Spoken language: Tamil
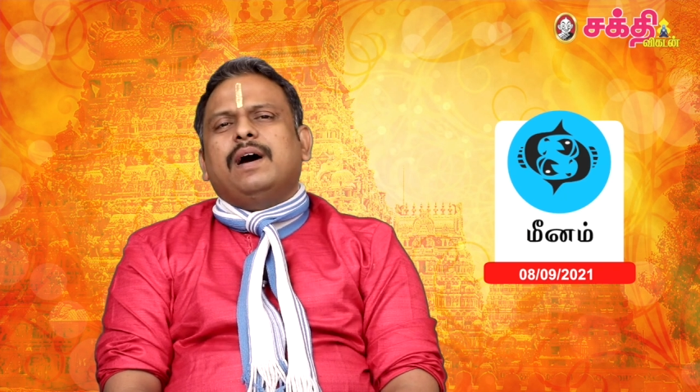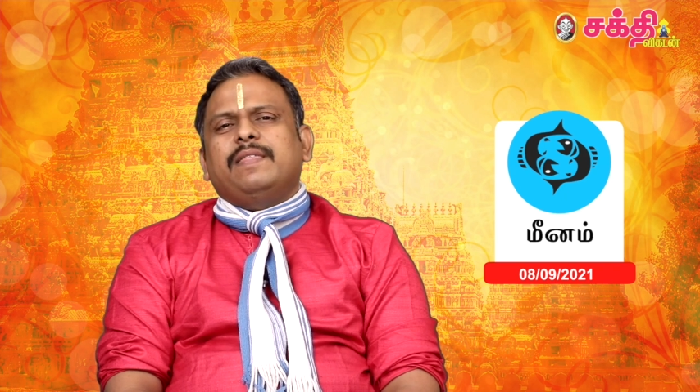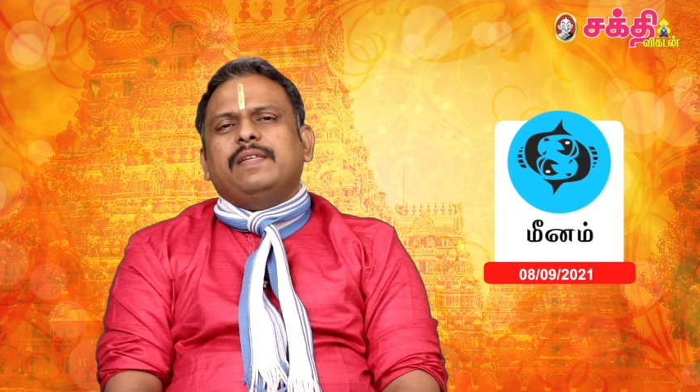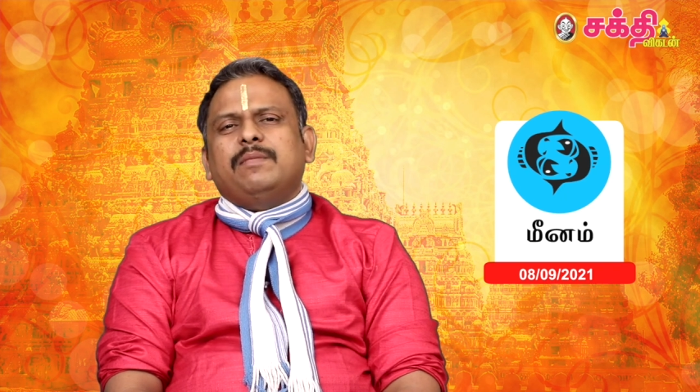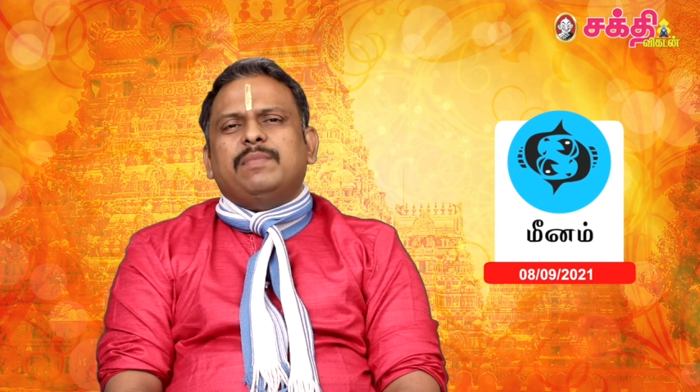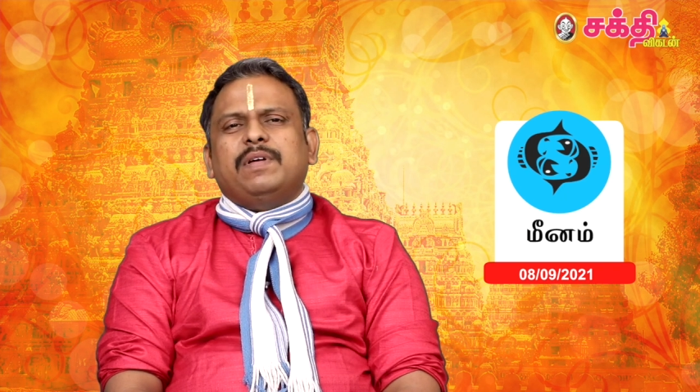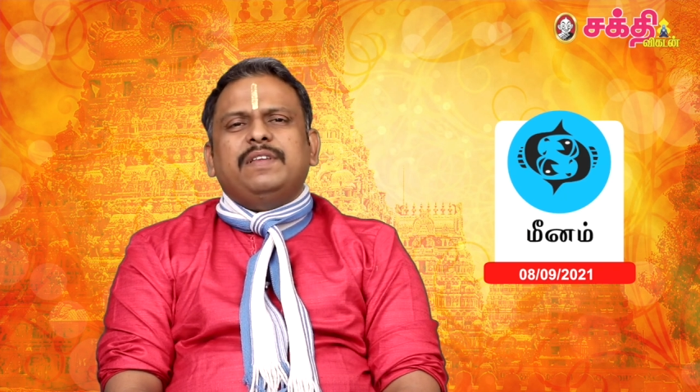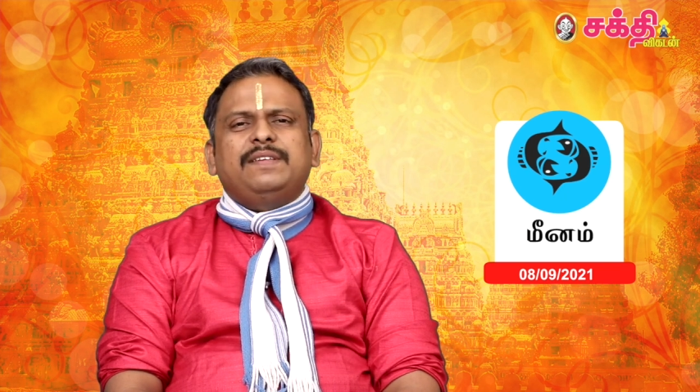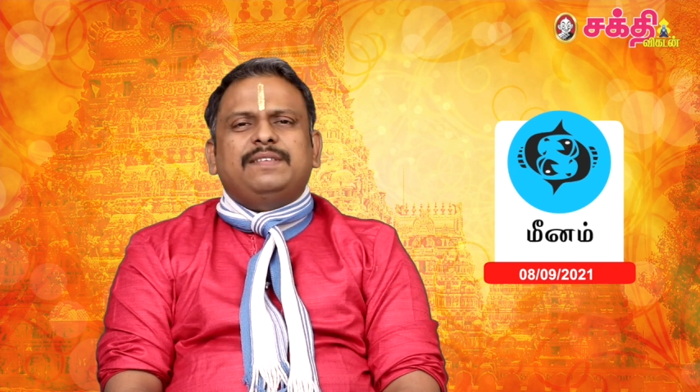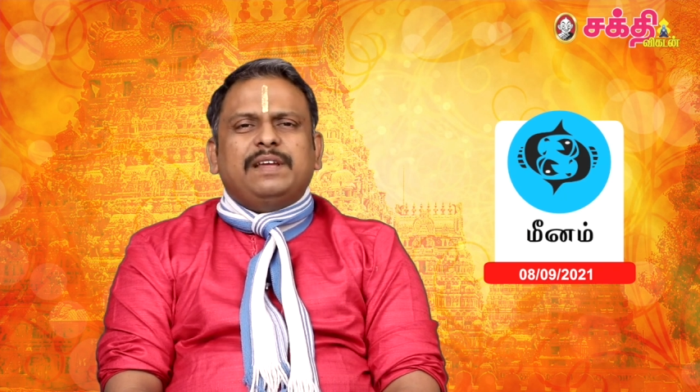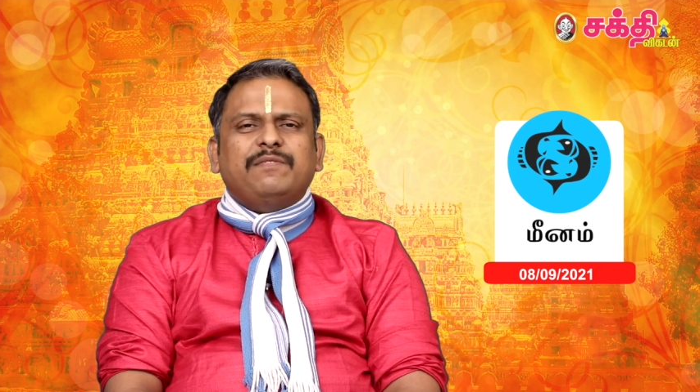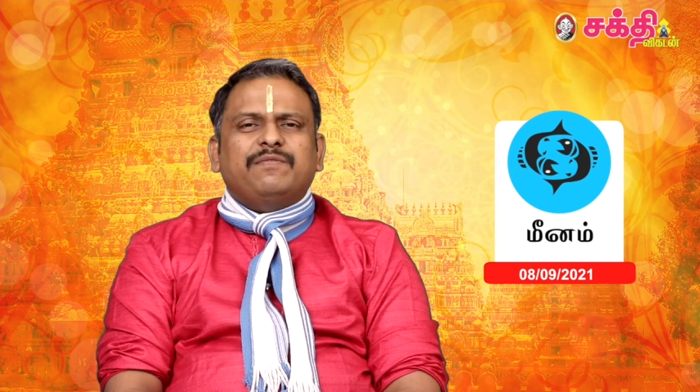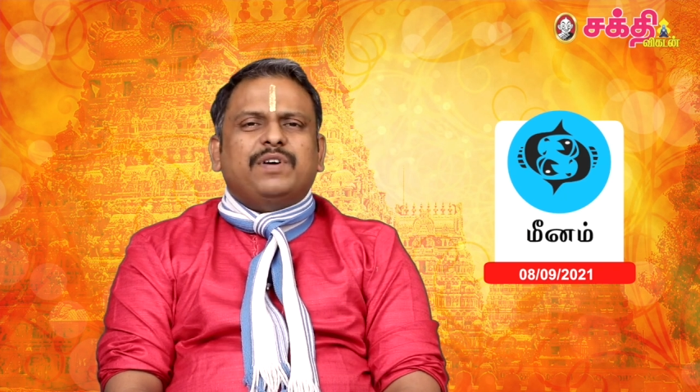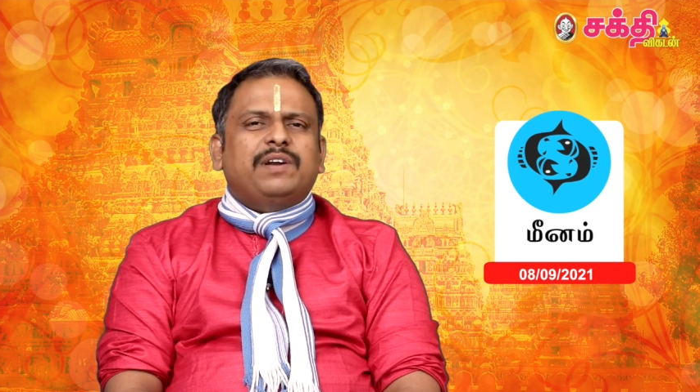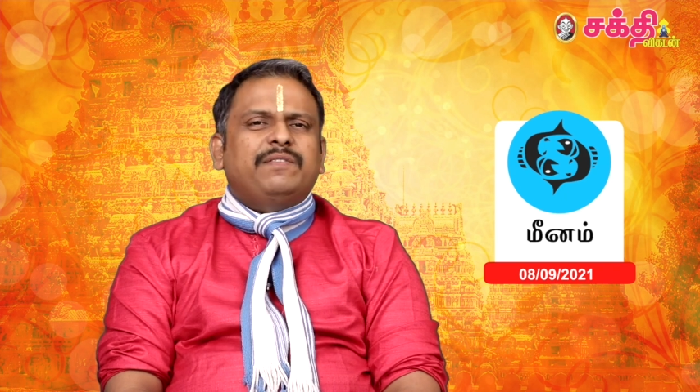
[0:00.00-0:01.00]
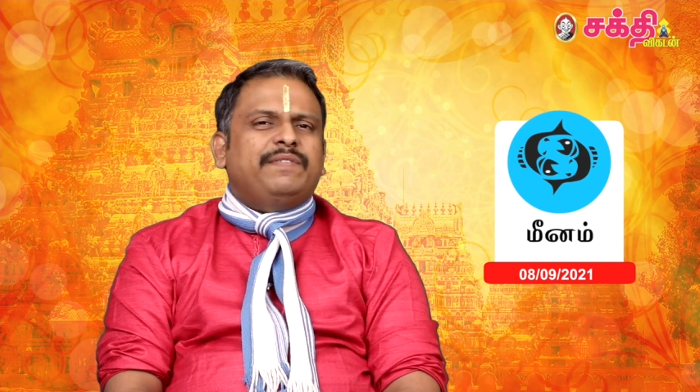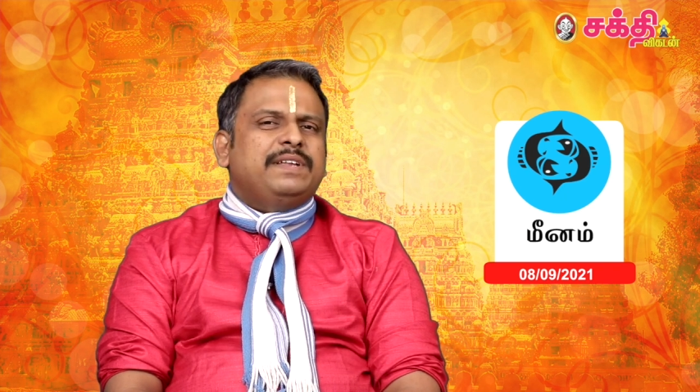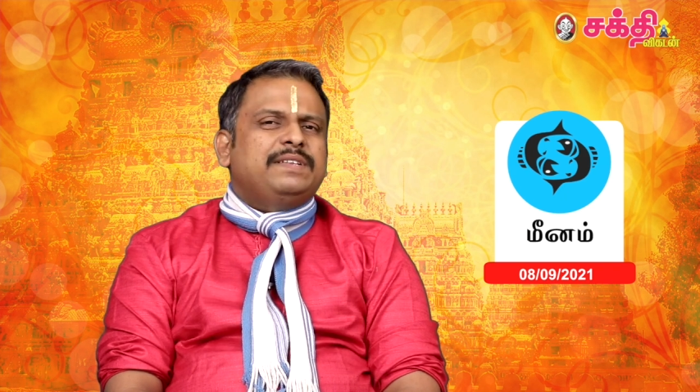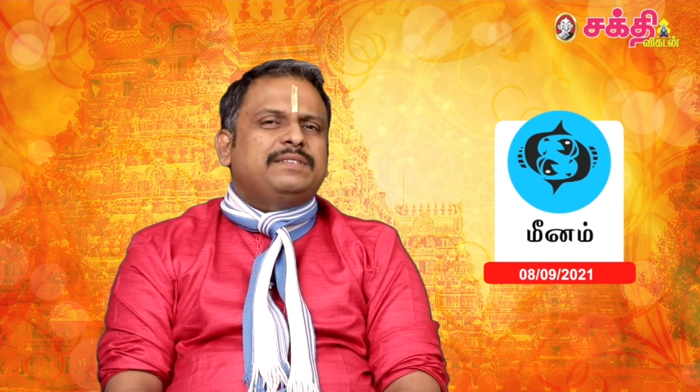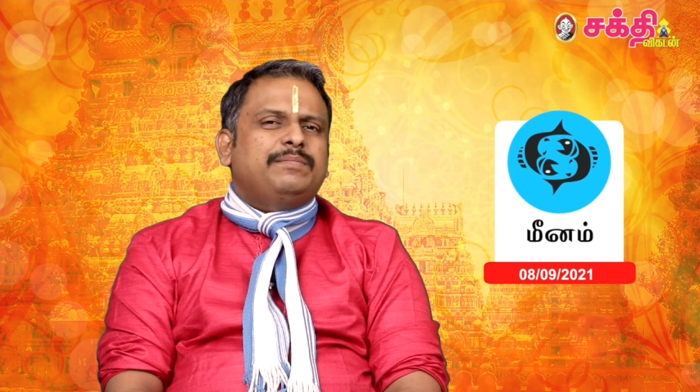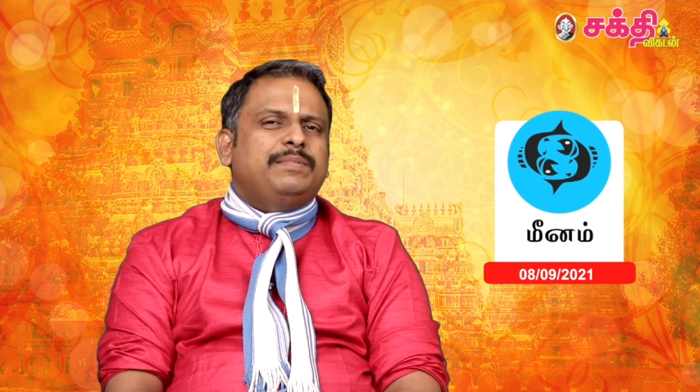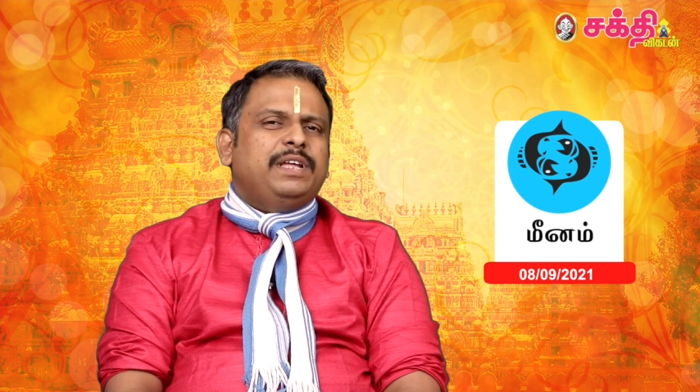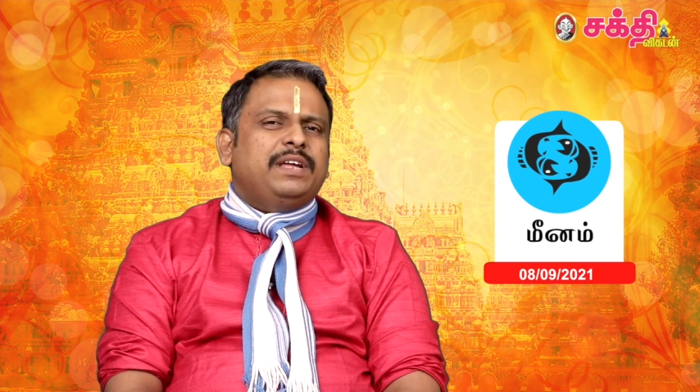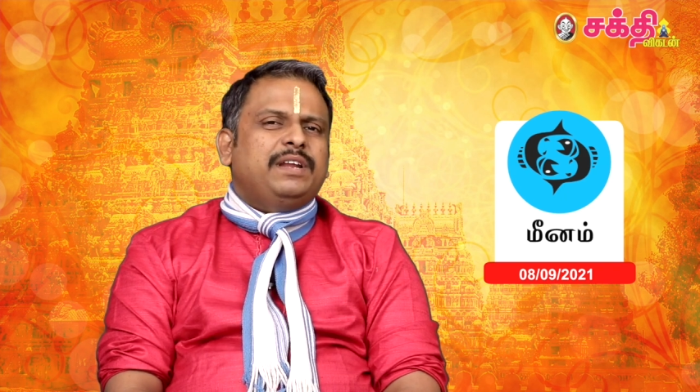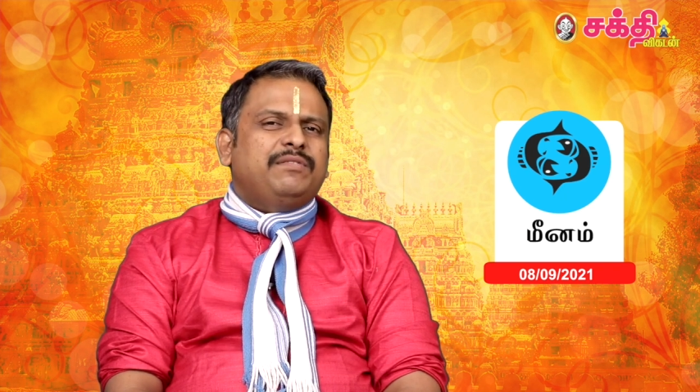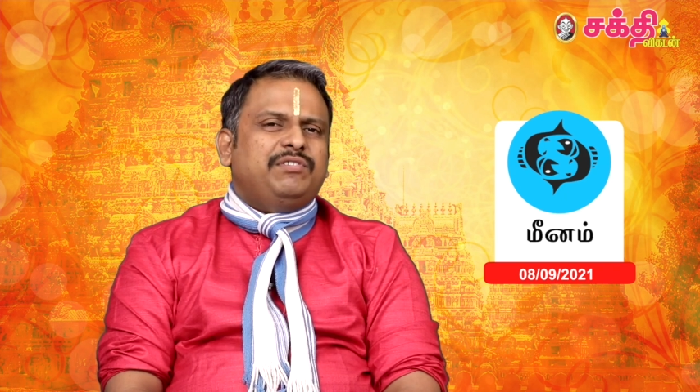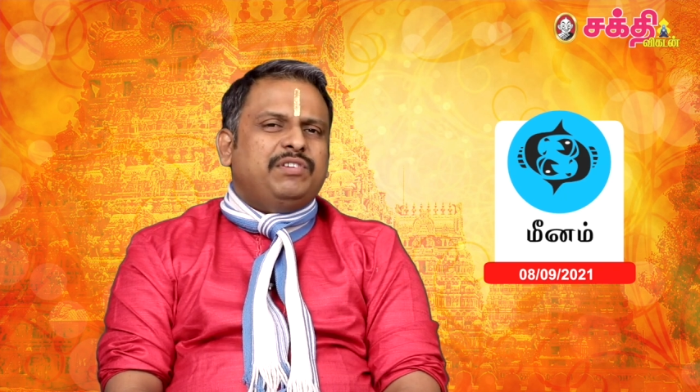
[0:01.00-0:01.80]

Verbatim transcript: அதே மாதிரி செல்ஃப் கான்ஃபிடென்ஸ் அப்படிங்கிற